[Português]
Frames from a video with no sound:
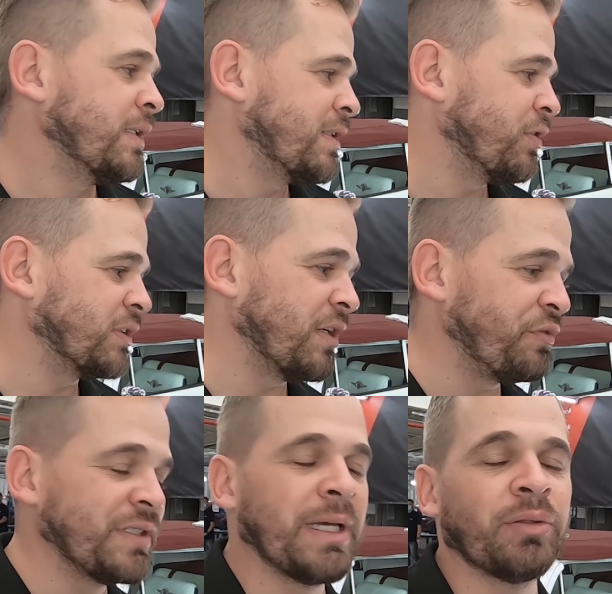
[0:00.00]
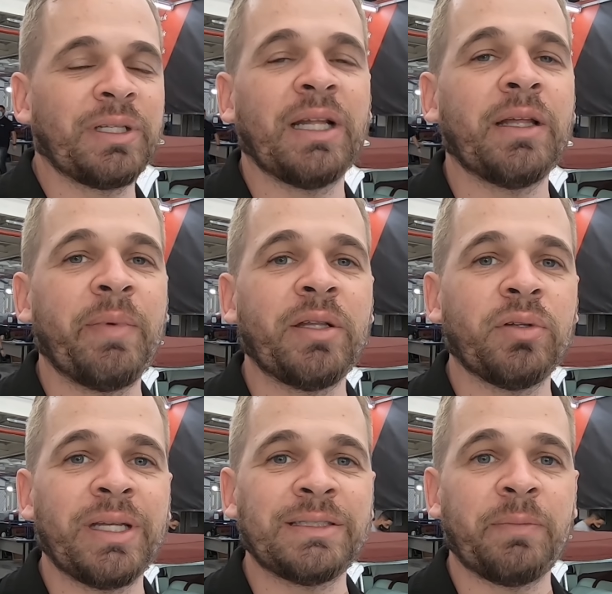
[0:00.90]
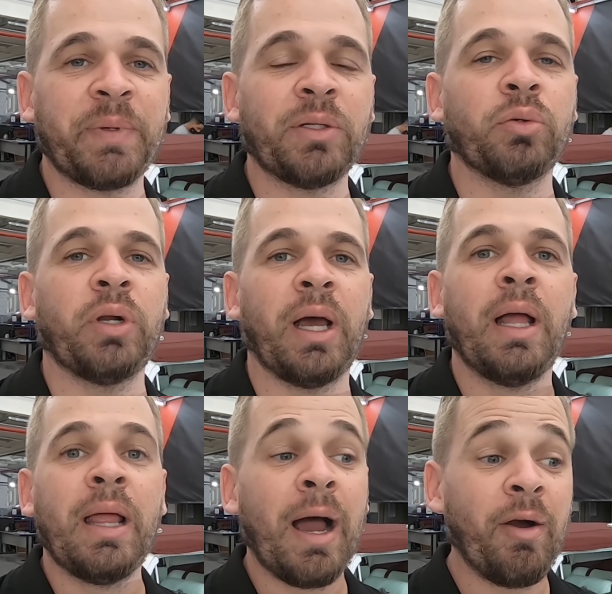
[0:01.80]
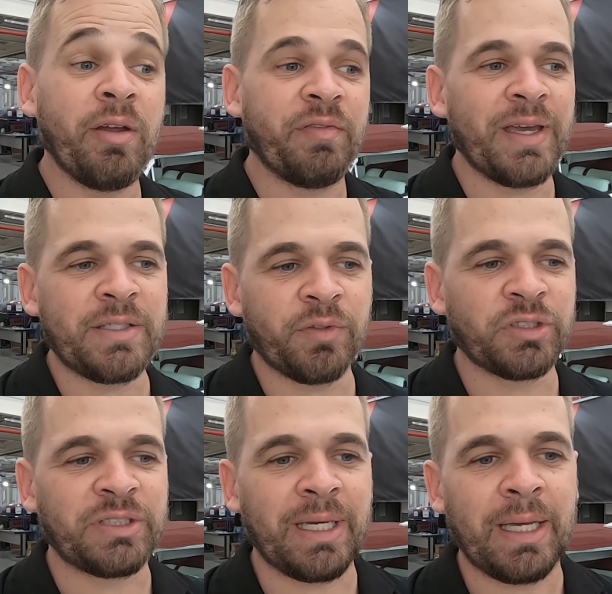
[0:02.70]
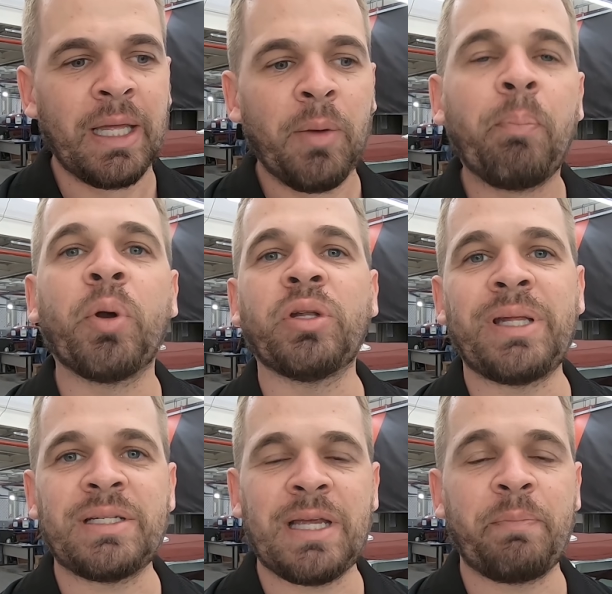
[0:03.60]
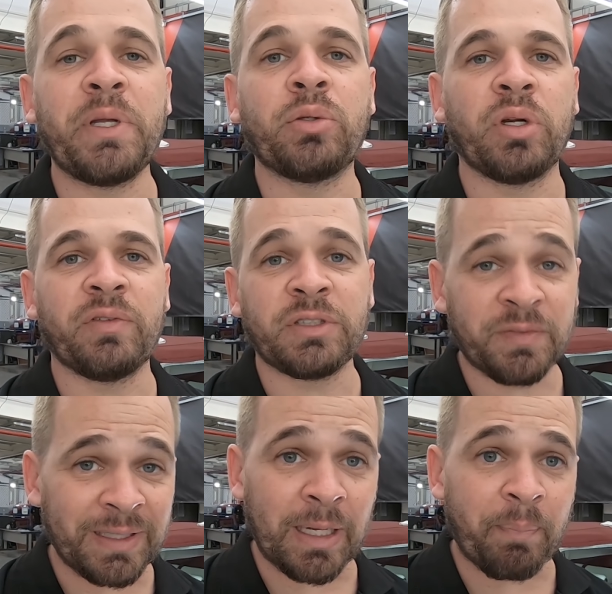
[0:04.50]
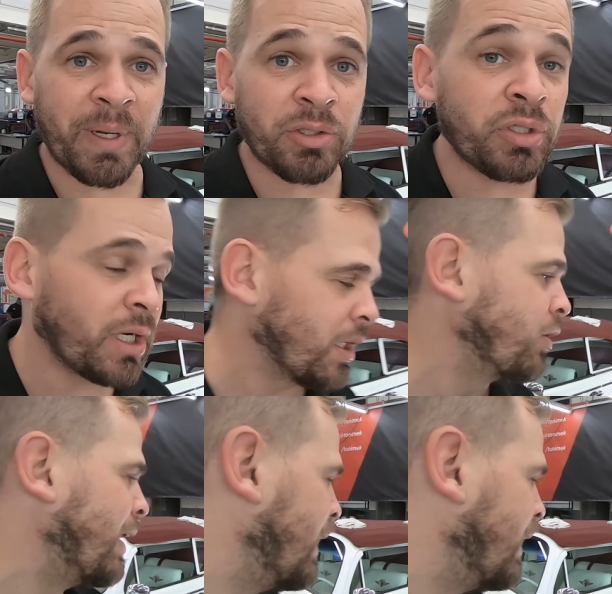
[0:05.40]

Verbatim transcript: Se você fizer um tratamento desse na pintura, ao invés de você proteger a pintura, você vai estar prejudicando